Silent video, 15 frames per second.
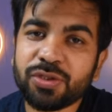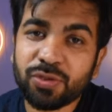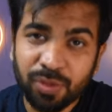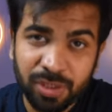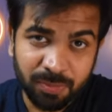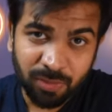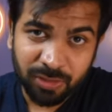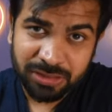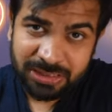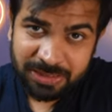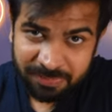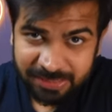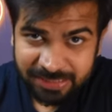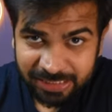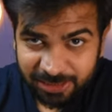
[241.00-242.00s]
तो
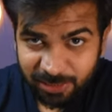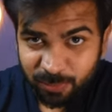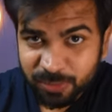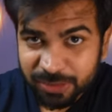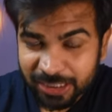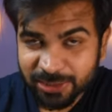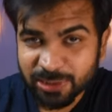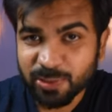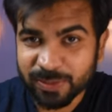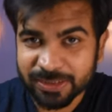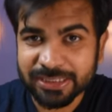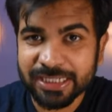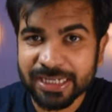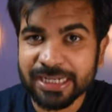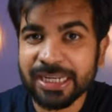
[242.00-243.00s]
अनबॉक्सिंग में ज़्यादा कुछ खास तो
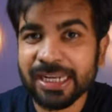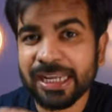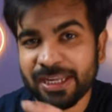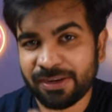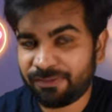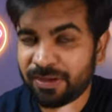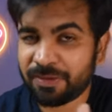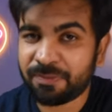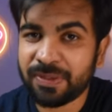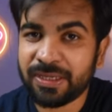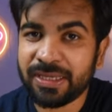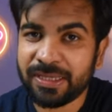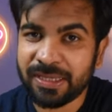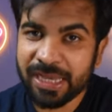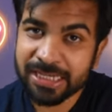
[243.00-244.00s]
वैसे था नहीं लेकिन फिर
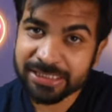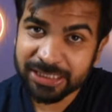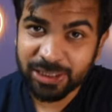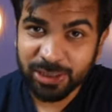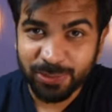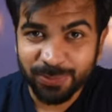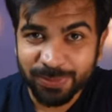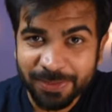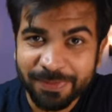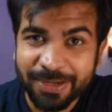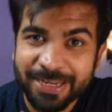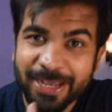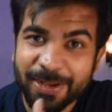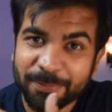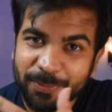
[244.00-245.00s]
भी एज अ रिचुअल
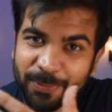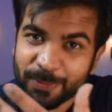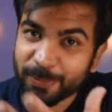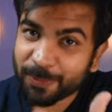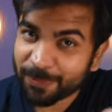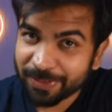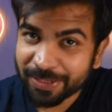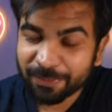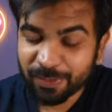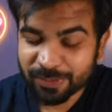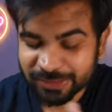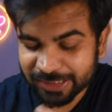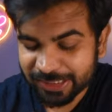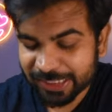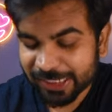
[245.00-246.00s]
मैंने आपको
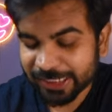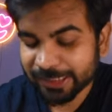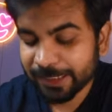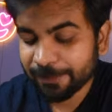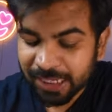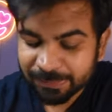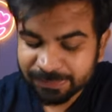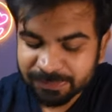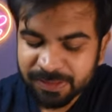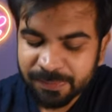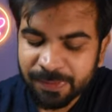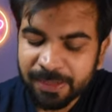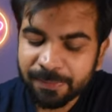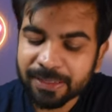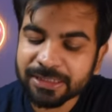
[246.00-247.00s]
अनबॉक्सिंग दिखा दी अब सबसे
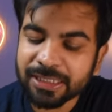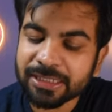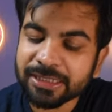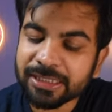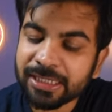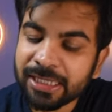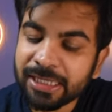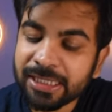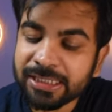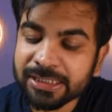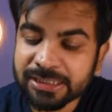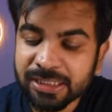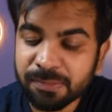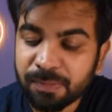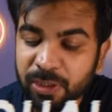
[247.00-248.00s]
पहले बात करते हैं
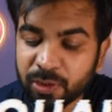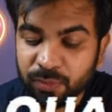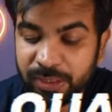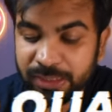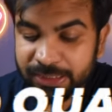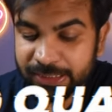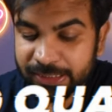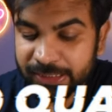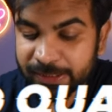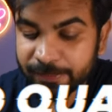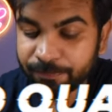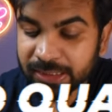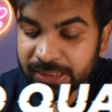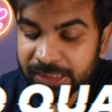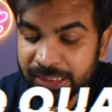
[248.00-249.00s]
इसकी बिल्ड क्वालिटी की
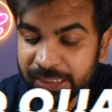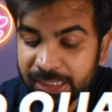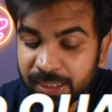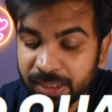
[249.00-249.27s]
ये